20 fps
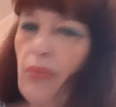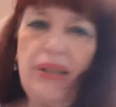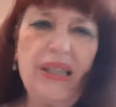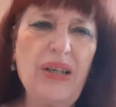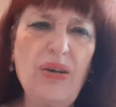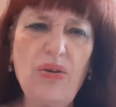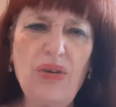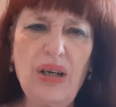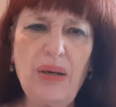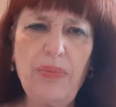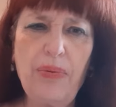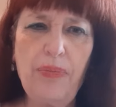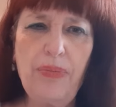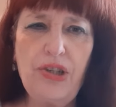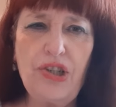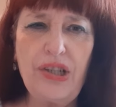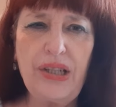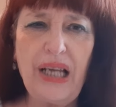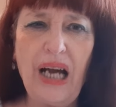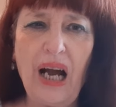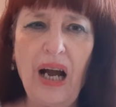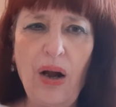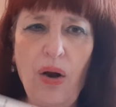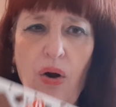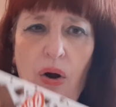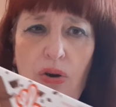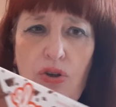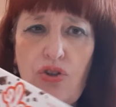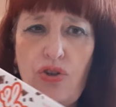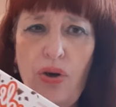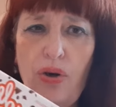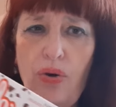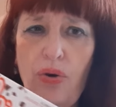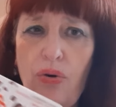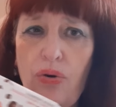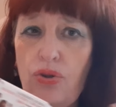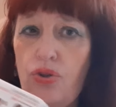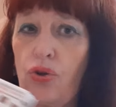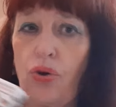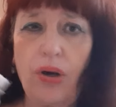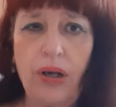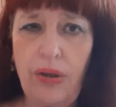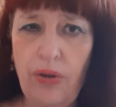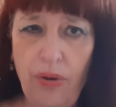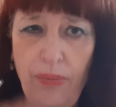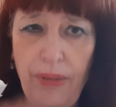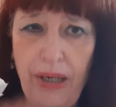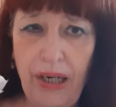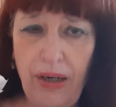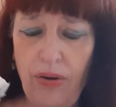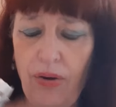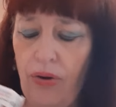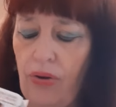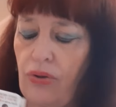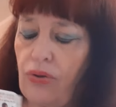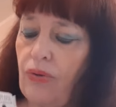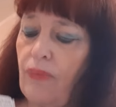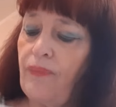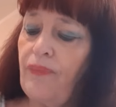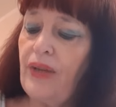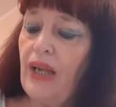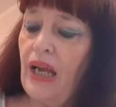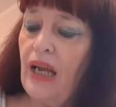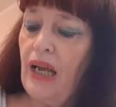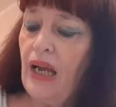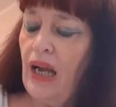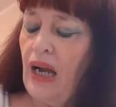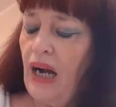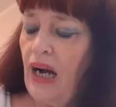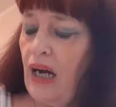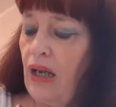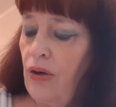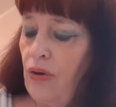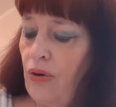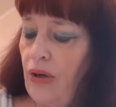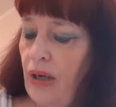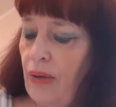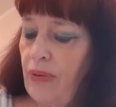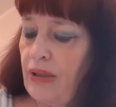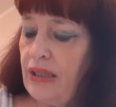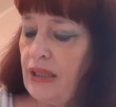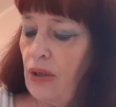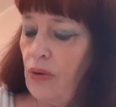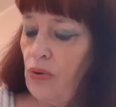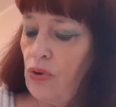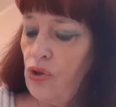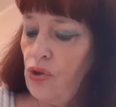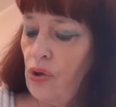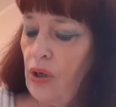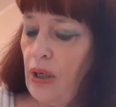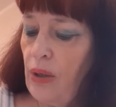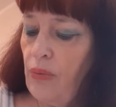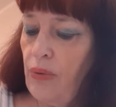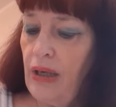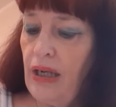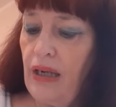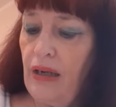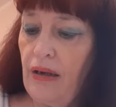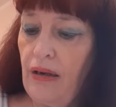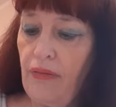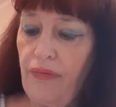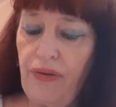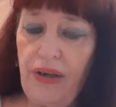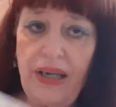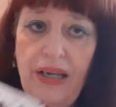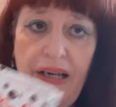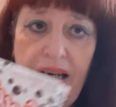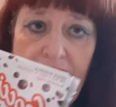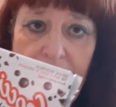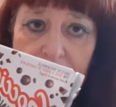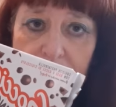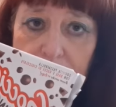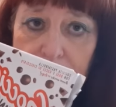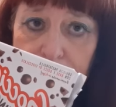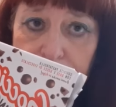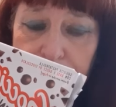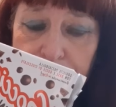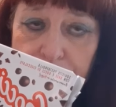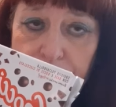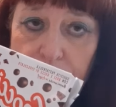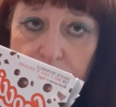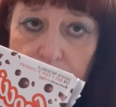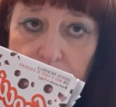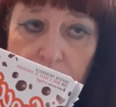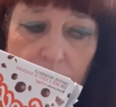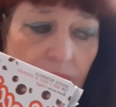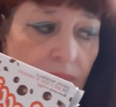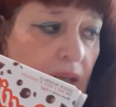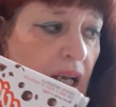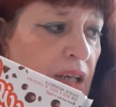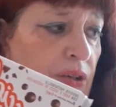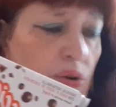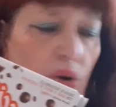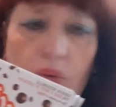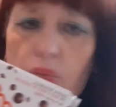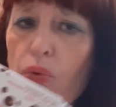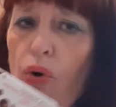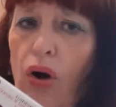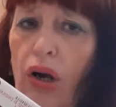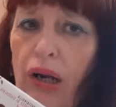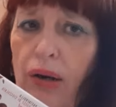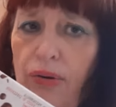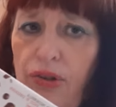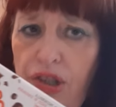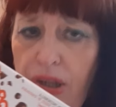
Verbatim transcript: come dicono nella pubblicità? Gocciole o gocciole? Non mi ricordo. Allora, queste gocciole qui, i finger, sono buone, le ho